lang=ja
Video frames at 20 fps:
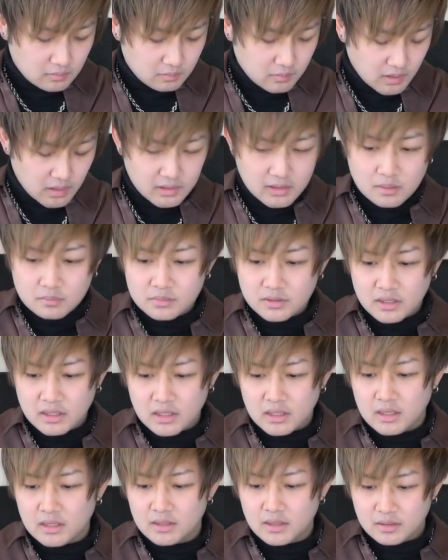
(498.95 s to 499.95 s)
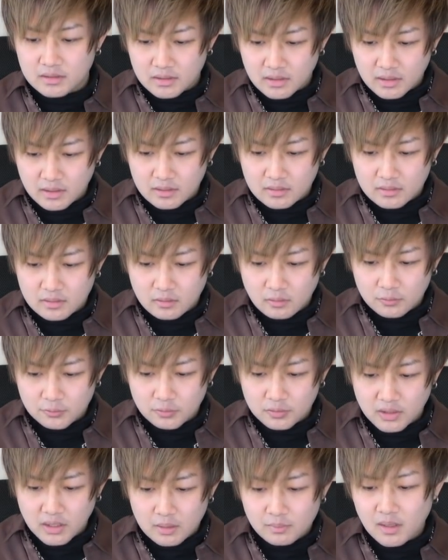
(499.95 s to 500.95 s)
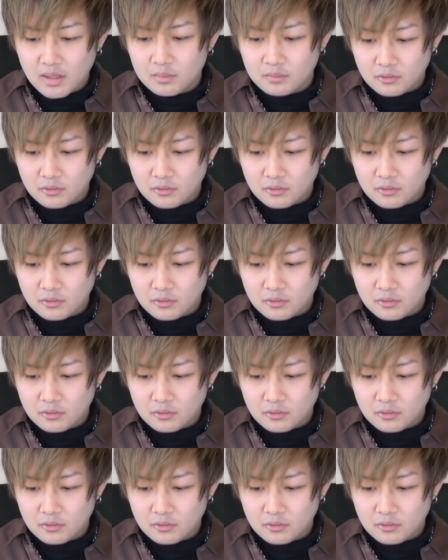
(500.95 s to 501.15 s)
味方無敵化なんで本当に甘